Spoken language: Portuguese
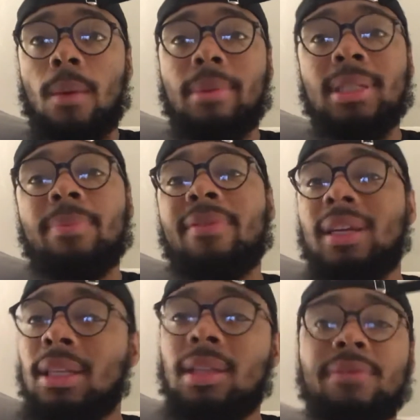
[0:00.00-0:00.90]
Mas é para
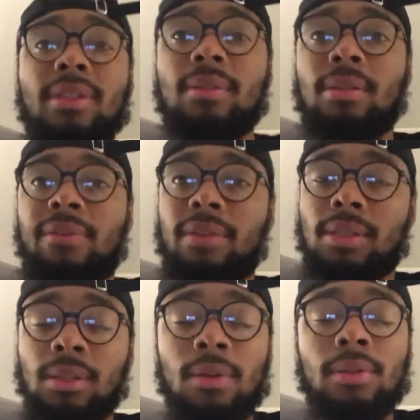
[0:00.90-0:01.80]
vai ter
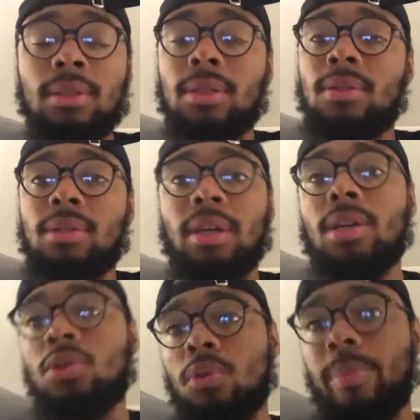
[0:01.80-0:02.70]
diversões e não sei o
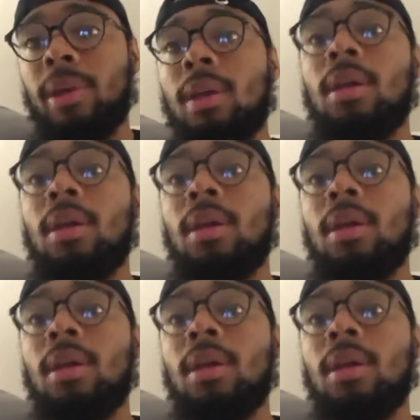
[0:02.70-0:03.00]
que, desculpa.